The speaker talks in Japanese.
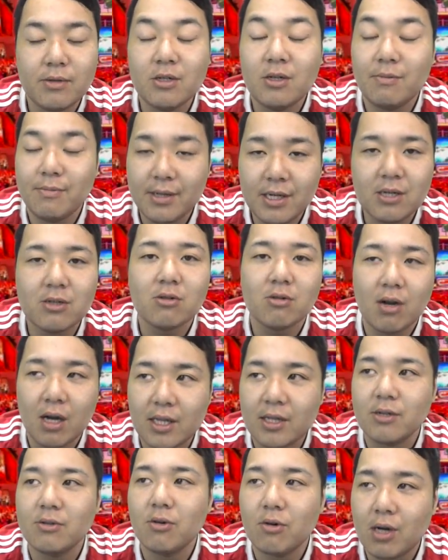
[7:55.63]
ムービングと
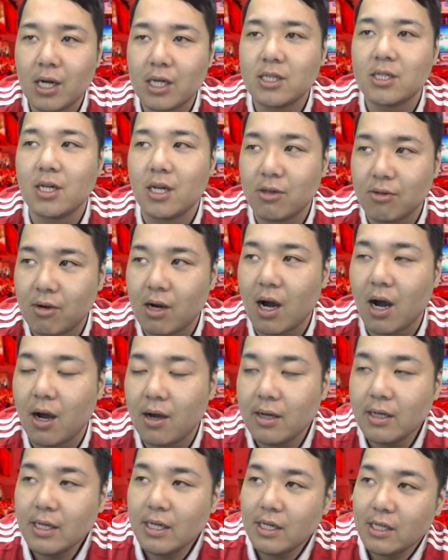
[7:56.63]
かで動かしたりと
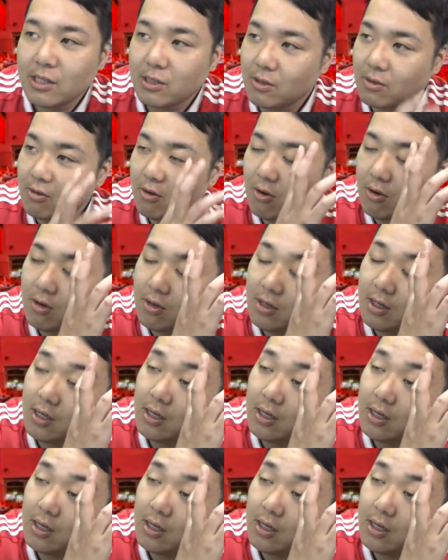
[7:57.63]
か、その、